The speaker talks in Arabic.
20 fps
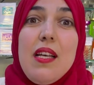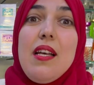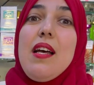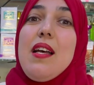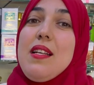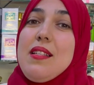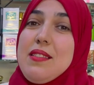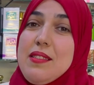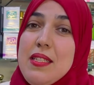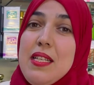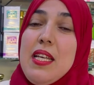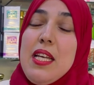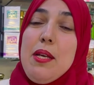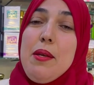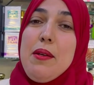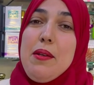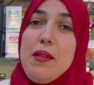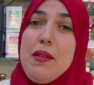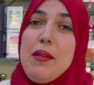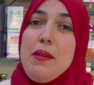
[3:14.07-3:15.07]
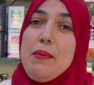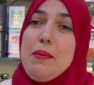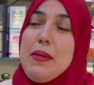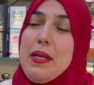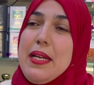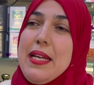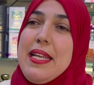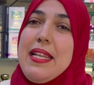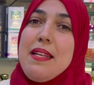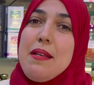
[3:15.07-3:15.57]
اه ياك يعني
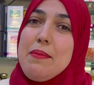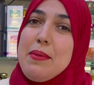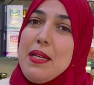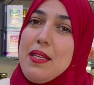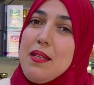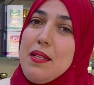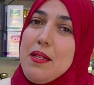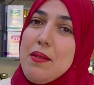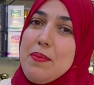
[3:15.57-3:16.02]
غير آه،